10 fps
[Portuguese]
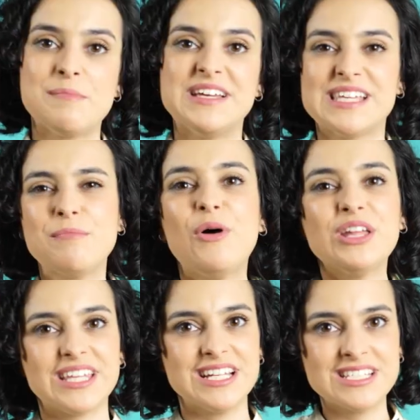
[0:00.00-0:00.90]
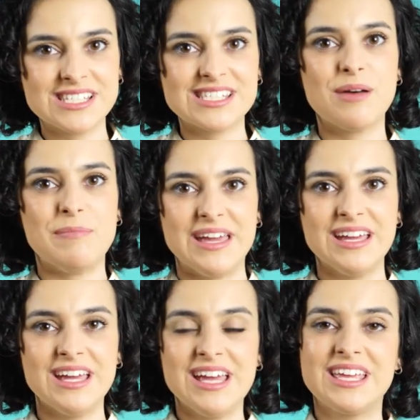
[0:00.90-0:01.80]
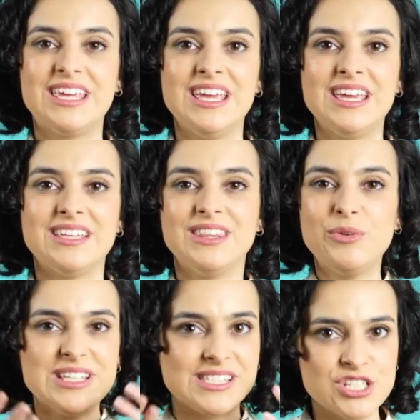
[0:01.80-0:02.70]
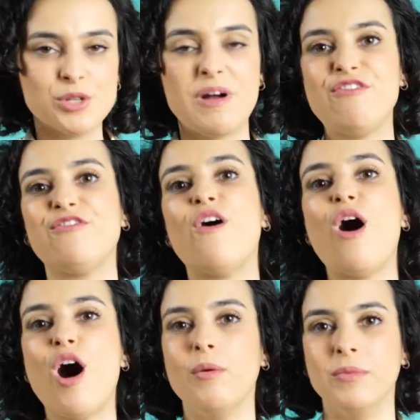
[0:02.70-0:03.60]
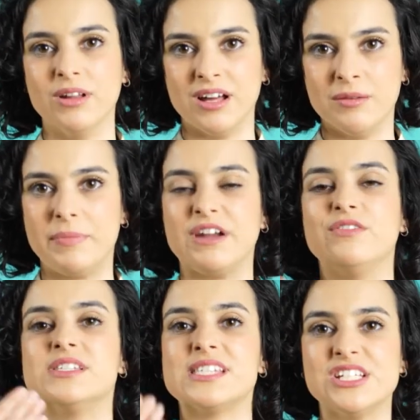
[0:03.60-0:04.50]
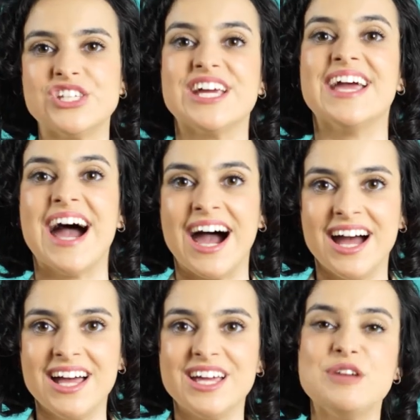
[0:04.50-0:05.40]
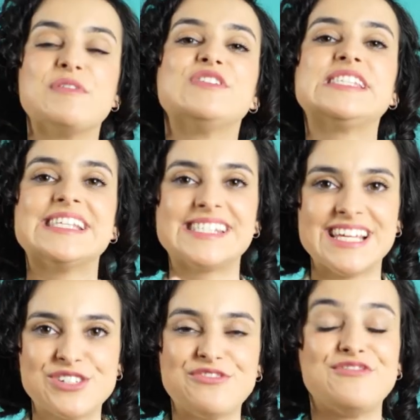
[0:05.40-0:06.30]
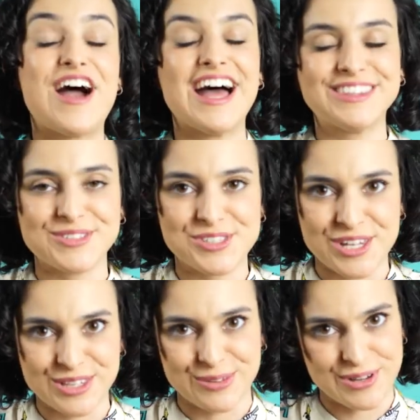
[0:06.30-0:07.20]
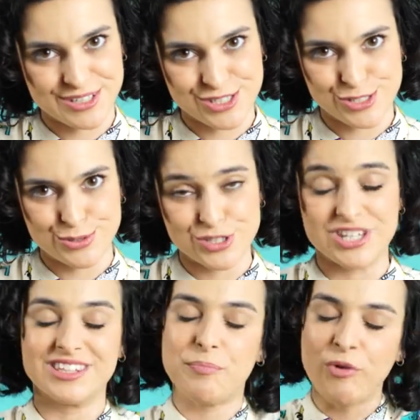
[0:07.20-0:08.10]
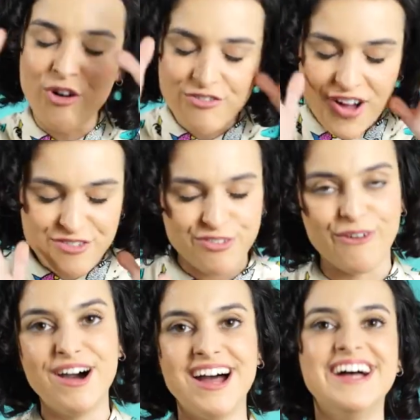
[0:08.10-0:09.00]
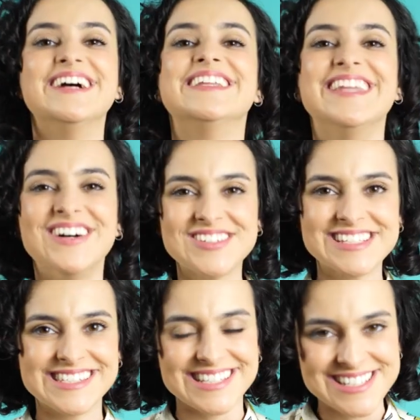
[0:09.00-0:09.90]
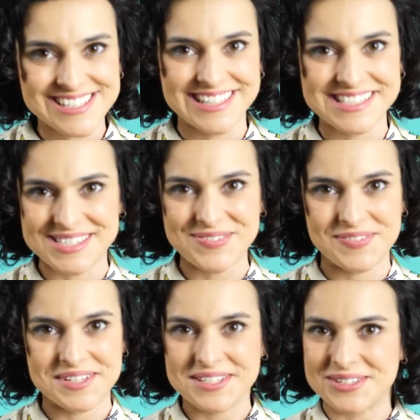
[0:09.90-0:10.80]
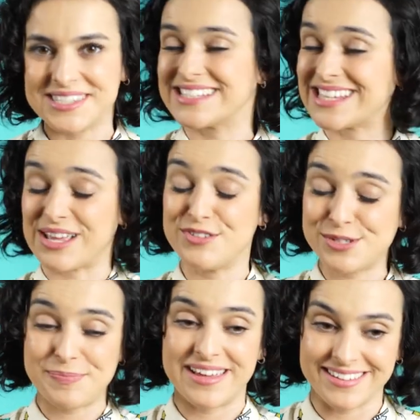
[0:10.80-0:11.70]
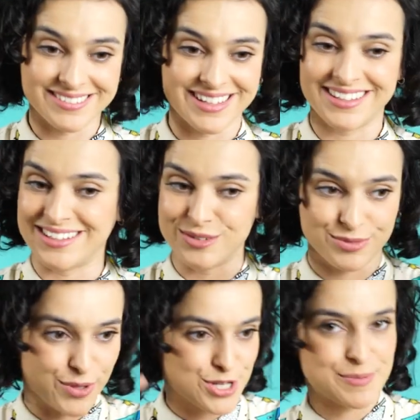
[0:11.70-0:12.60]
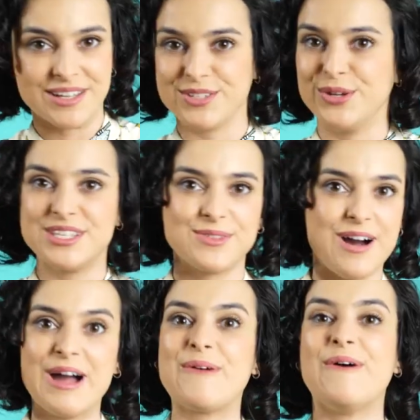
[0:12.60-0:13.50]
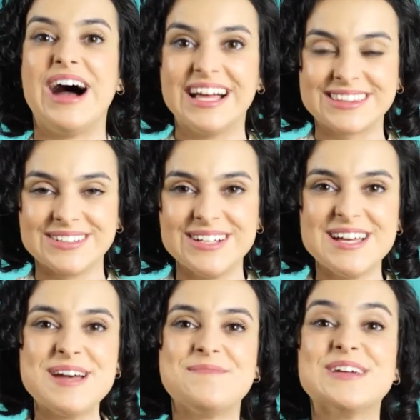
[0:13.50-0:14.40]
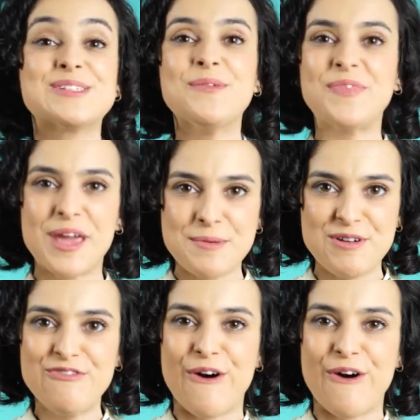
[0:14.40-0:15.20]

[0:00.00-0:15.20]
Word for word: Mas é importante saber que não existe uma fórmula para você chegar e para você ser de fato diretor antes dos 30, por favor, não desiste desse vídeo. Eu sei que você estava esperando aqui um 2 mais 2 igual a 4, mas não tem uma